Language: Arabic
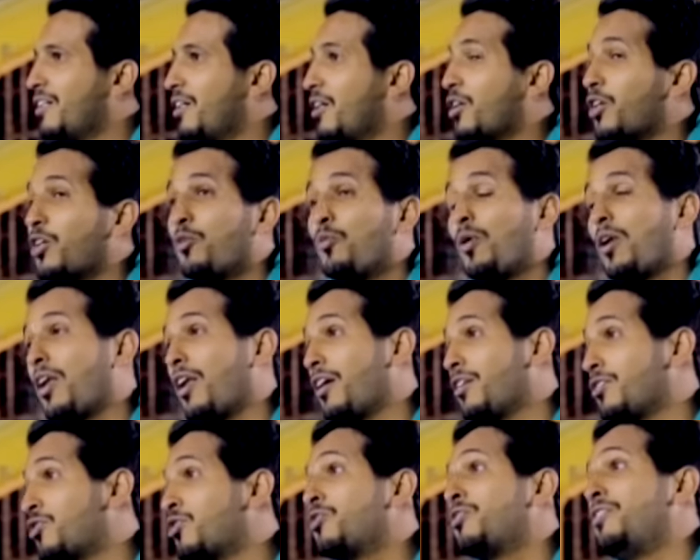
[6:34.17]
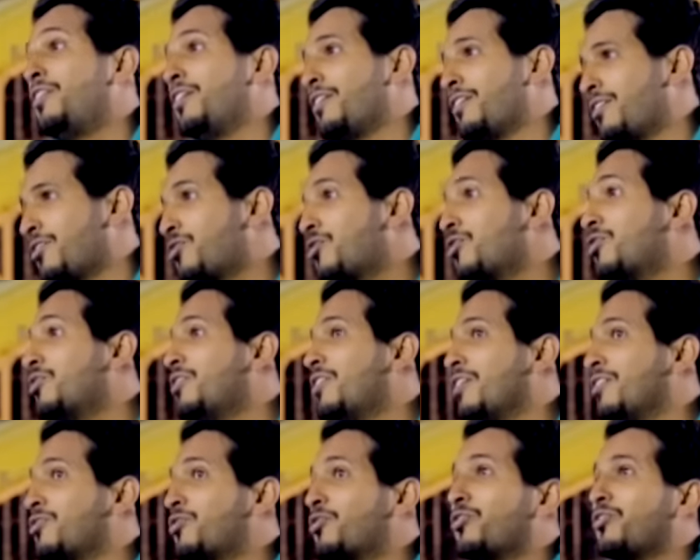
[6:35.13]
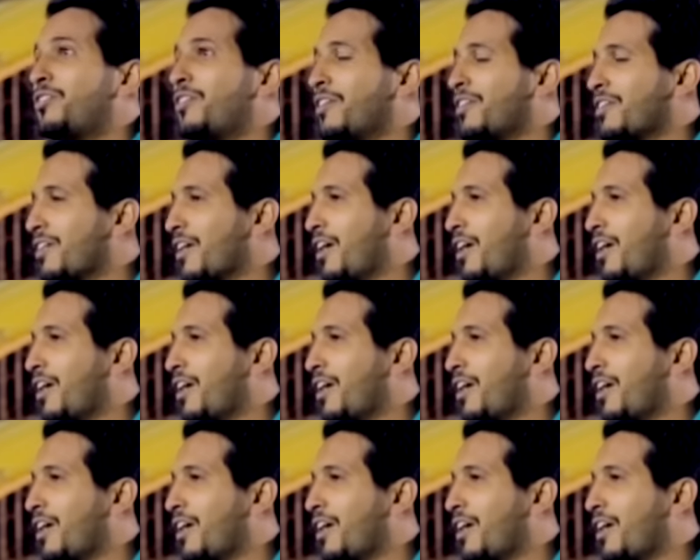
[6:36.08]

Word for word: اي والله جدا جدا جدا